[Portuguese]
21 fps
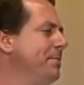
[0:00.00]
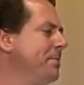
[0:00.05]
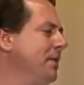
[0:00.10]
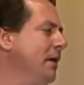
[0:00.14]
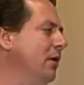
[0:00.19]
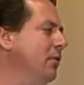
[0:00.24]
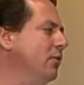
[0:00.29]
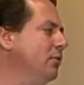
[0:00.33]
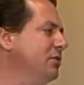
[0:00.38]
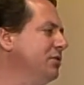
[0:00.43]

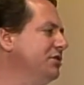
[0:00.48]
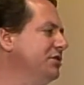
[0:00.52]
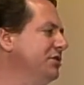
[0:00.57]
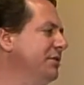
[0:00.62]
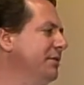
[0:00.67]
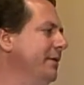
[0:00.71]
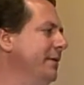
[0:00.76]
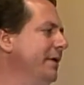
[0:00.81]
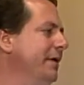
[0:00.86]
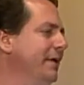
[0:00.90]

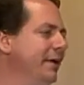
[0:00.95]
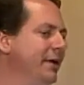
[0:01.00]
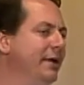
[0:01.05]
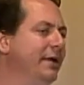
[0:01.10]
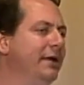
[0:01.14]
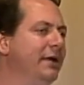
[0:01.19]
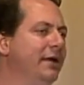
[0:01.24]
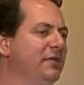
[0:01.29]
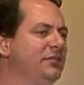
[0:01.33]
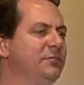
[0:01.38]
onde
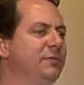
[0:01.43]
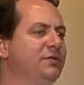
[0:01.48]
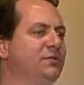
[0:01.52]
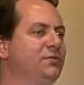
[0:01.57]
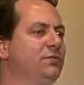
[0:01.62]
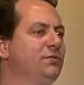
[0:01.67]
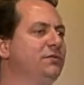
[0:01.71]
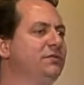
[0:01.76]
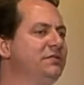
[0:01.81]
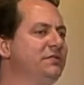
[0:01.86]
é, as
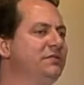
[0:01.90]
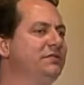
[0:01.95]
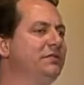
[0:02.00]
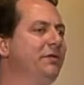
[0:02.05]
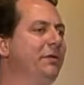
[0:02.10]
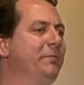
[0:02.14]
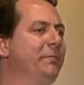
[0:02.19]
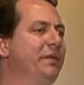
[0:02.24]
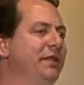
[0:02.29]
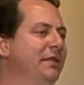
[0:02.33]
pessoas
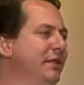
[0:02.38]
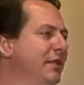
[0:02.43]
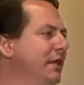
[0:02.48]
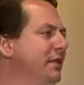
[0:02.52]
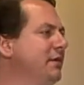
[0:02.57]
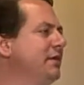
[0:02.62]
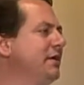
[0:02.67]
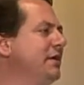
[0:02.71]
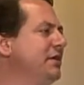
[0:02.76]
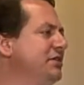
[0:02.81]
estão
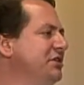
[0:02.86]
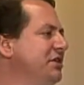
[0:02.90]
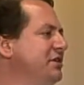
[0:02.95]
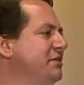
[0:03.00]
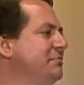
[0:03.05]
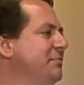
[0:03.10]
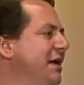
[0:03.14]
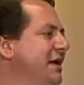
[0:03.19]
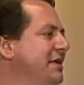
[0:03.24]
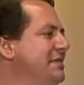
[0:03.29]
aprendendo a cada dia
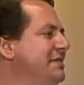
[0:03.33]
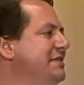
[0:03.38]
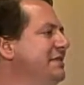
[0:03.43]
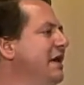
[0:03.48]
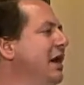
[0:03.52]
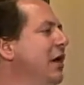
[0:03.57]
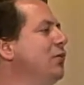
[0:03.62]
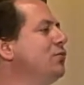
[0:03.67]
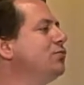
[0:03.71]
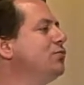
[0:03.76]
mais se
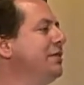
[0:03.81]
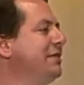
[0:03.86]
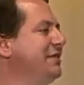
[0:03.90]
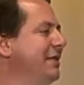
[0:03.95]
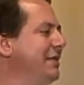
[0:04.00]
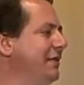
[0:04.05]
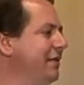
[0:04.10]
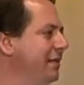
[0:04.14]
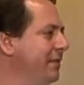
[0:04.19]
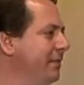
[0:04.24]

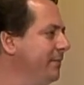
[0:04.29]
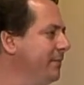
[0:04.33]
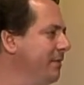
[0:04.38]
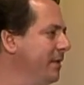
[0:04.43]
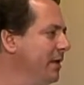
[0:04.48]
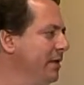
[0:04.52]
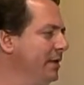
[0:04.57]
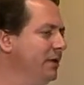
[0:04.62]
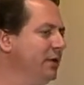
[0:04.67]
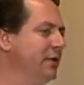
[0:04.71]
auto-atender.
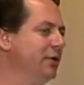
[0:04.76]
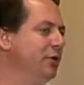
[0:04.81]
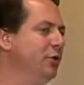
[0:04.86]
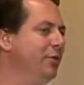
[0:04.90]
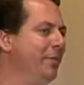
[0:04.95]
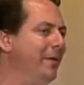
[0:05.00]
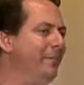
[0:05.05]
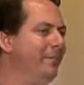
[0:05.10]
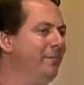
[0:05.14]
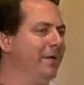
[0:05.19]
Uhum. E o
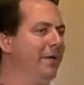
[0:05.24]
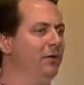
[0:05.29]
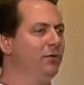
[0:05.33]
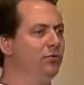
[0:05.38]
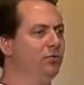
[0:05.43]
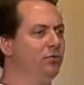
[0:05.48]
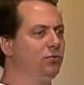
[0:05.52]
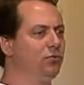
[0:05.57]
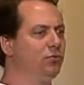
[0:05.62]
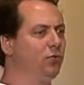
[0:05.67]

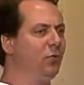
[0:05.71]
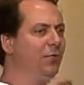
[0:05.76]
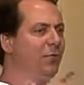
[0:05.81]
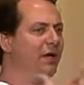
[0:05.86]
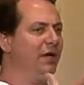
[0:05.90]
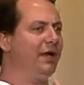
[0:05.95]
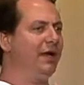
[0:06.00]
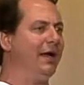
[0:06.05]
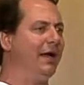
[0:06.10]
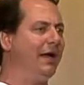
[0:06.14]
papel do
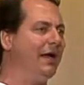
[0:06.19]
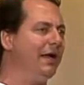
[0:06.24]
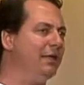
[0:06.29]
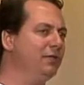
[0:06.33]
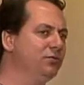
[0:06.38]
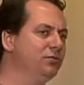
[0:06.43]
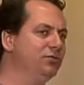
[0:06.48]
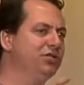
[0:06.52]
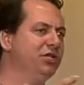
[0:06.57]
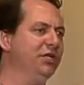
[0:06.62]

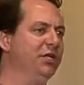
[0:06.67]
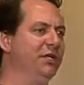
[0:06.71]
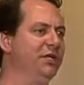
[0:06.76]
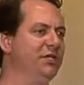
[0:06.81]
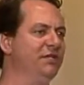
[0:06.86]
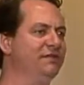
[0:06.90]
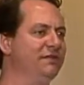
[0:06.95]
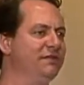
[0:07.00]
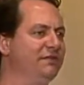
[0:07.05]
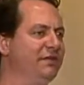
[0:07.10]
bancário, do
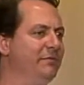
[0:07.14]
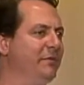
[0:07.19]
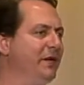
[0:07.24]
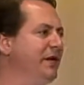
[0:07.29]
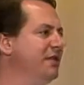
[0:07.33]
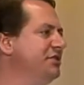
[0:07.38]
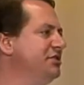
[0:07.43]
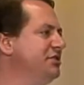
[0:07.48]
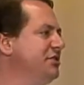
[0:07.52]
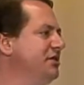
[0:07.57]
gerente, vai ser
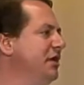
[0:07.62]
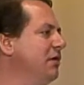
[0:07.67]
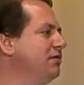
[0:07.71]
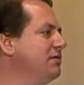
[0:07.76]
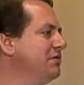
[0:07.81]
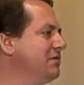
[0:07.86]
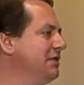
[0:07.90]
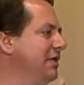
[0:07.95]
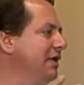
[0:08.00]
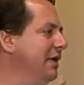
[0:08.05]
mais de
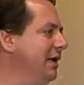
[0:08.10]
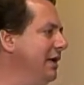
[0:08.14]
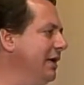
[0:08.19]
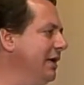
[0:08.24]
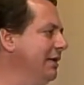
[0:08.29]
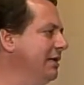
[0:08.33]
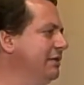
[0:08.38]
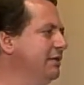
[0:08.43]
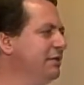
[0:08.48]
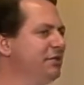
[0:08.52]

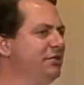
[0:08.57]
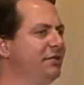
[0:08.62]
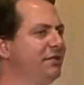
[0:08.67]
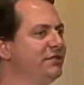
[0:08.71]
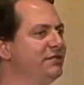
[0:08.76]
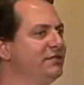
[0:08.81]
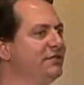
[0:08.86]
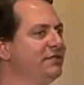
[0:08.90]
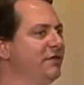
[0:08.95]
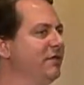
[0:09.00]
auxiliar e de
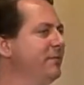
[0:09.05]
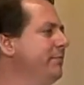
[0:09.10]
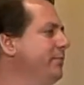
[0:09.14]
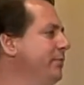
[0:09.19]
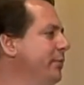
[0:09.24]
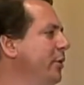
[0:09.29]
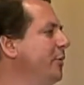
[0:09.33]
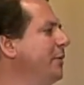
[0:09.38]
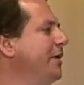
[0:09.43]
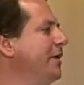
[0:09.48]
resolver
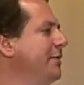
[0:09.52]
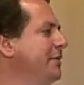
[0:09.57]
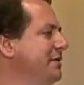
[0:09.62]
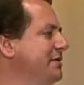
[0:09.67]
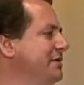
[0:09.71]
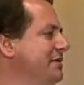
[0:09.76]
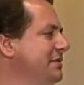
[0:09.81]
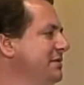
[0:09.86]
problemas.